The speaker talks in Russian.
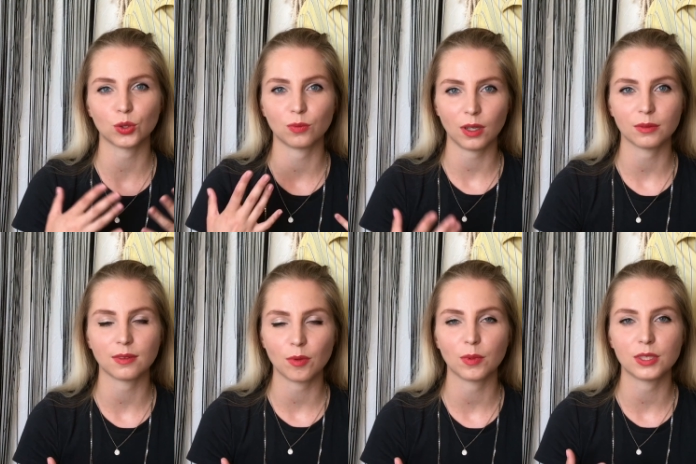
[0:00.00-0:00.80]
чтобы вам, с
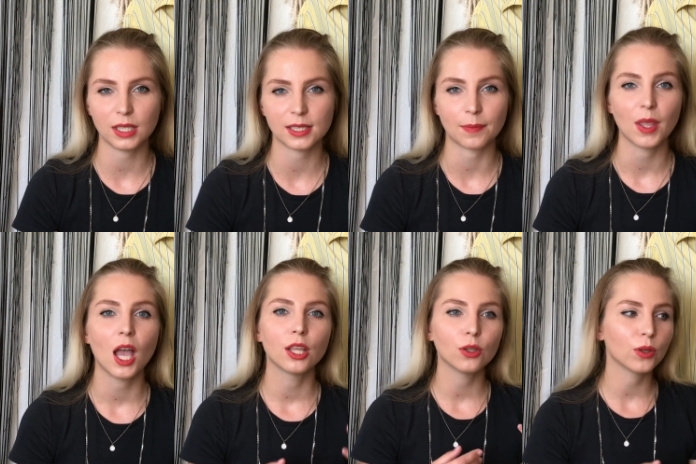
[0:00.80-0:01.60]
вами поделиться.
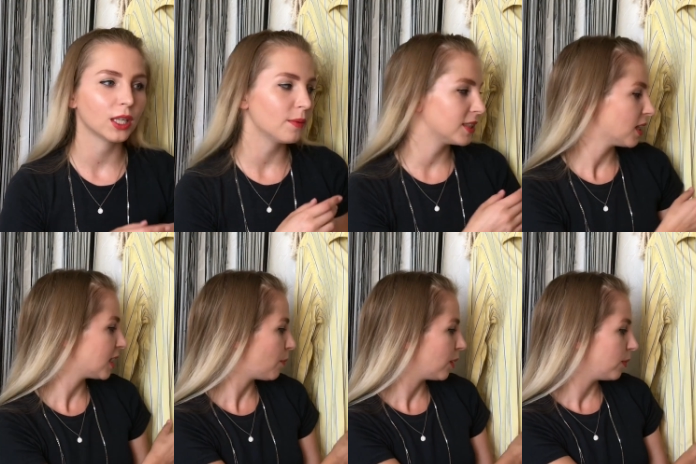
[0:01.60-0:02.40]
Но я взяла
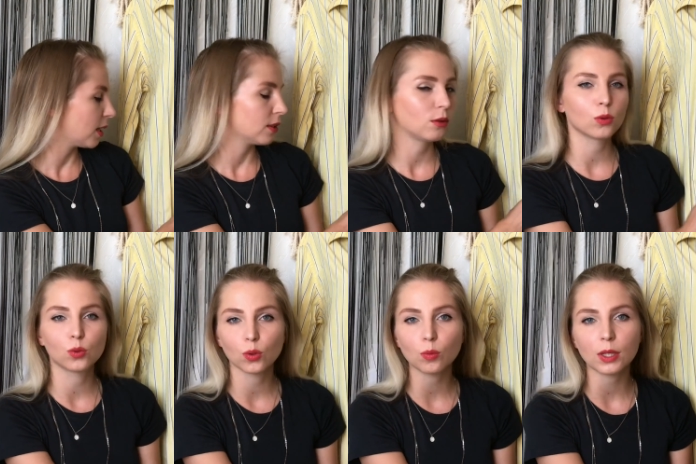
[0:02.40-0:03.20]
для примера
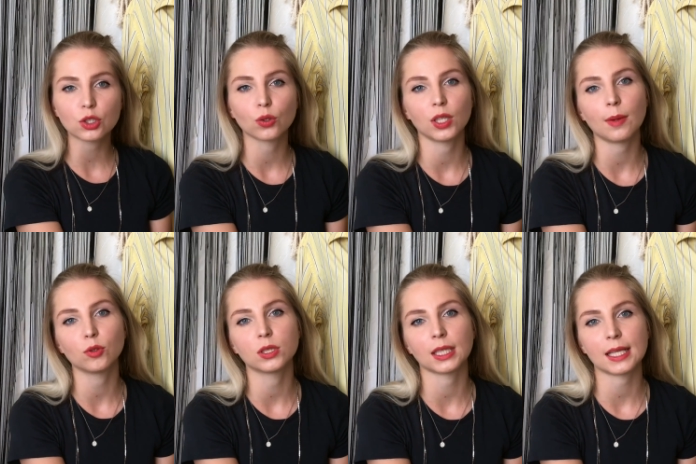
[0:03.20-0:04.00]
другую рубашку, и я
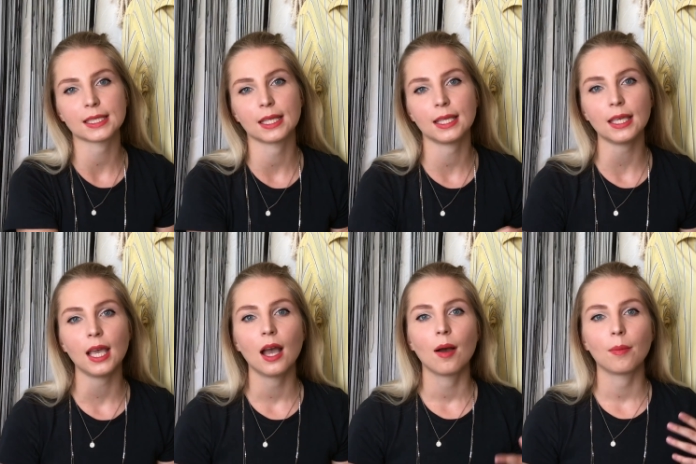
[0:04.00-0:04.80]
буду стараться на ней
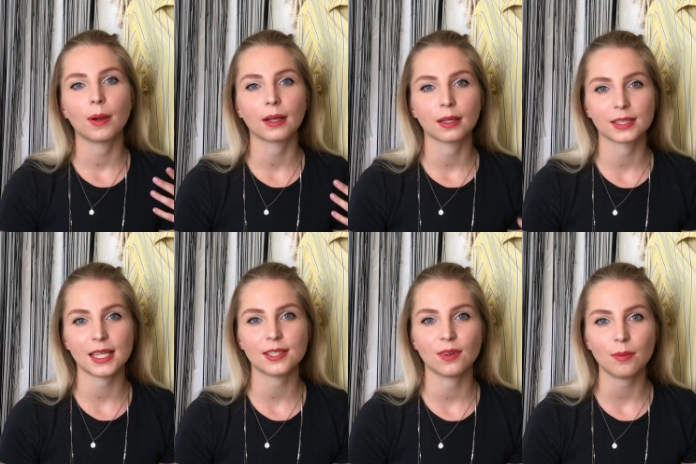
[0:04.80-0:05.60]

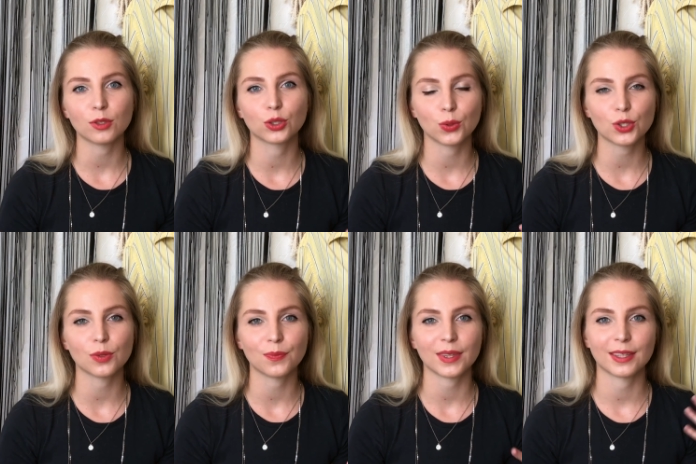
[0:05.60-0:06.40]
показать вам, что
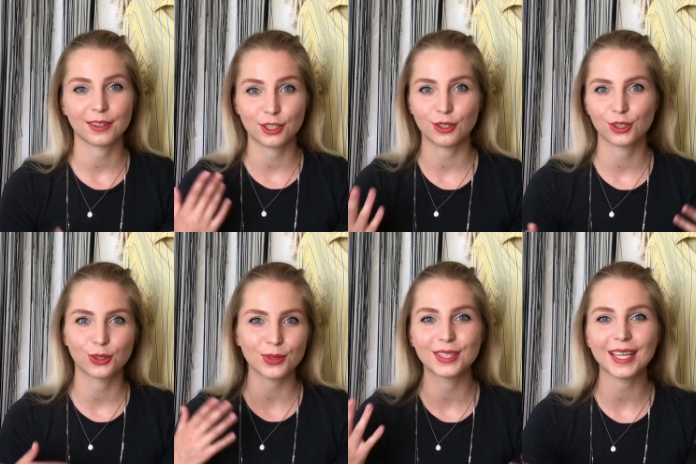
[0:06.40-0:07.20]
же,
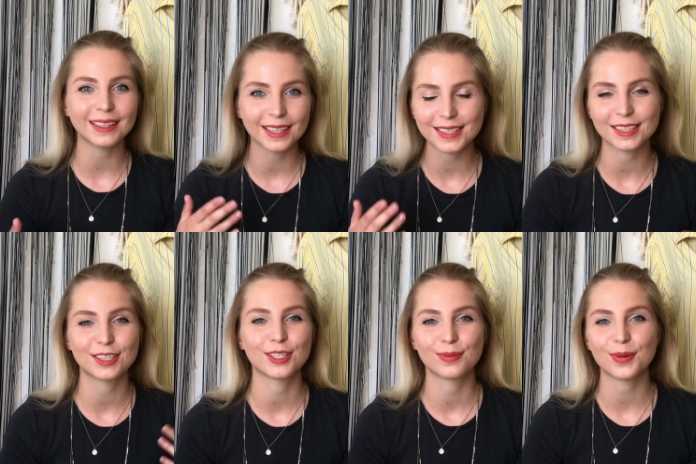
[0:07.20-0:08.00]
что делалось,
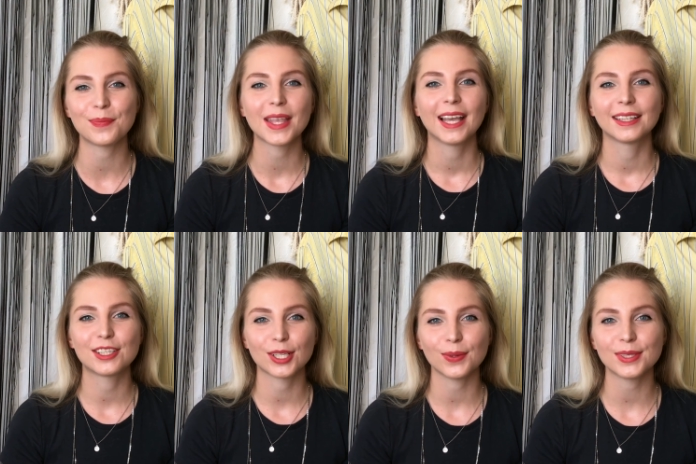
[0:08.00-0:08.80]
с чего
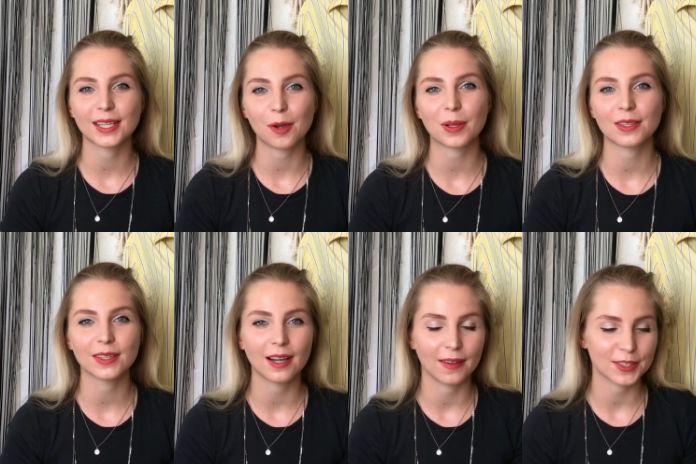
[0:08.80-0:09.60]
началось, как
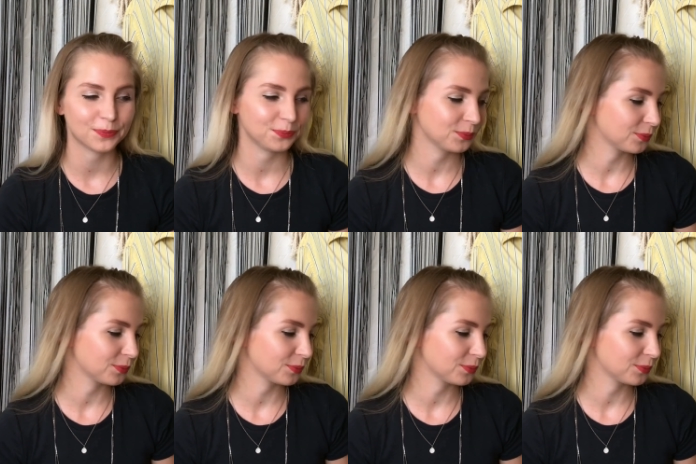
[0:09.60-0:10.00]
продвигалось.